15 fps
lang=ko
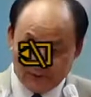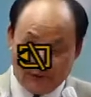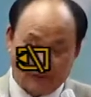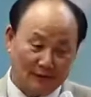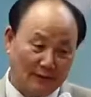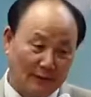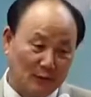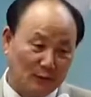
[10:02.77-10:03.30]

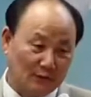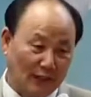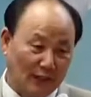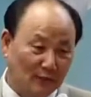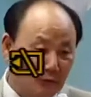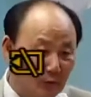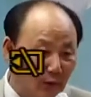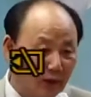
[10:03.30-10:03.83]
하는데도 잘
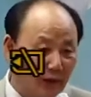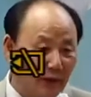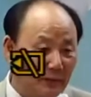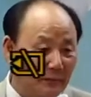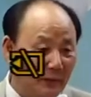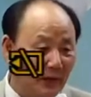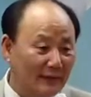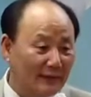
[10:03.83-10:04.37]
때
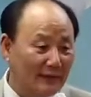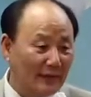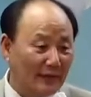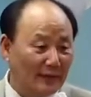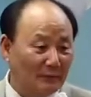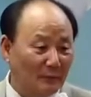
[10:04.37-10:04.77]
막 그냥